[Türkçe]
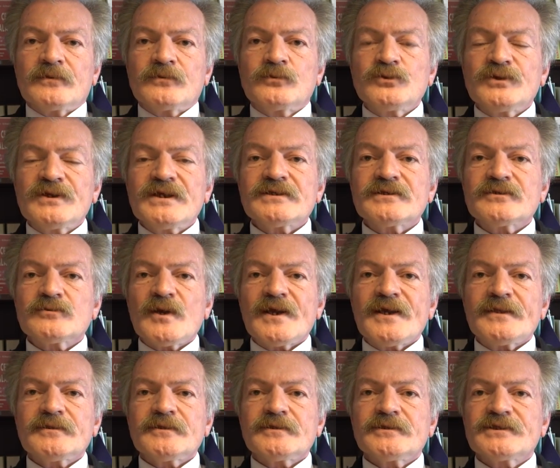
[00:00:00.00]
Türkiye
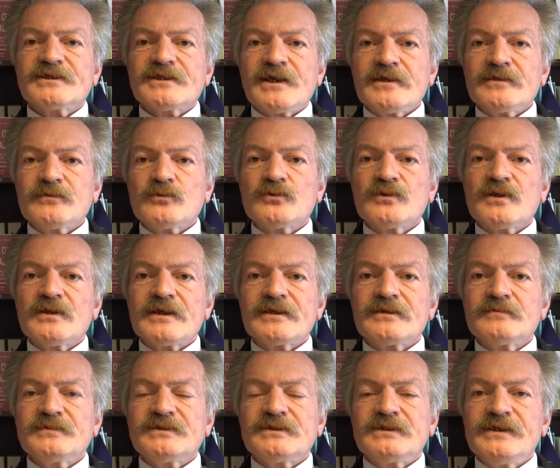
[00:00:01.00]
Ziraat, Ziraat
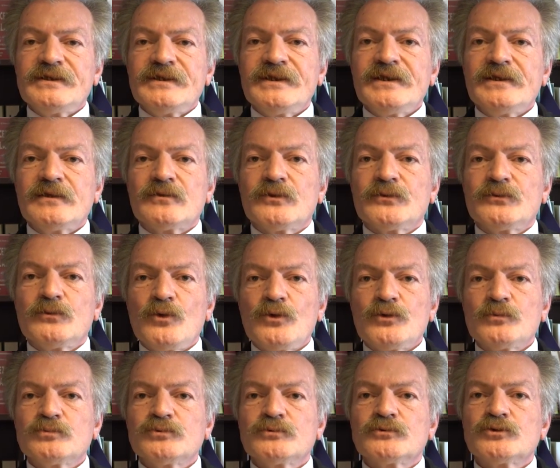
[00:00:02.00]
Odaları Birliği'ne göre
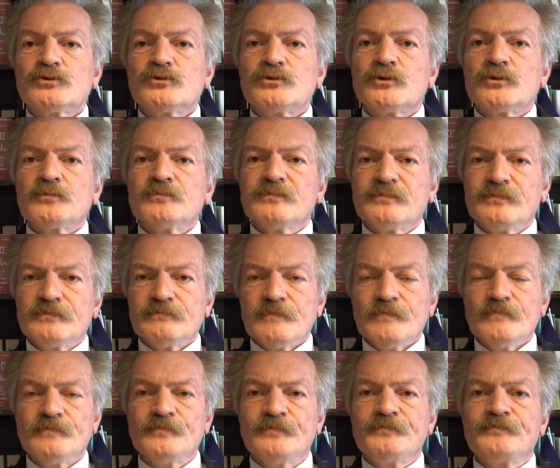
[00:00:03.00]

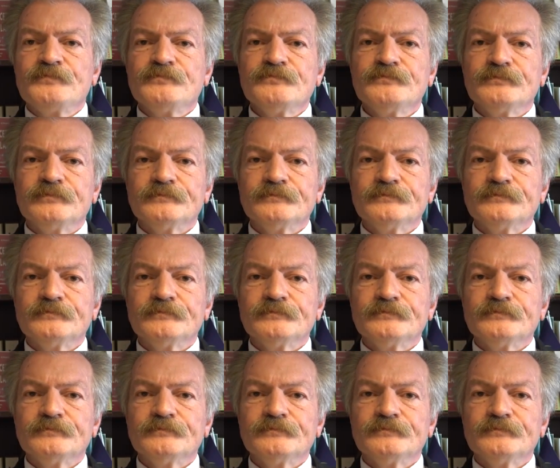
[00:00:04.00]
4,5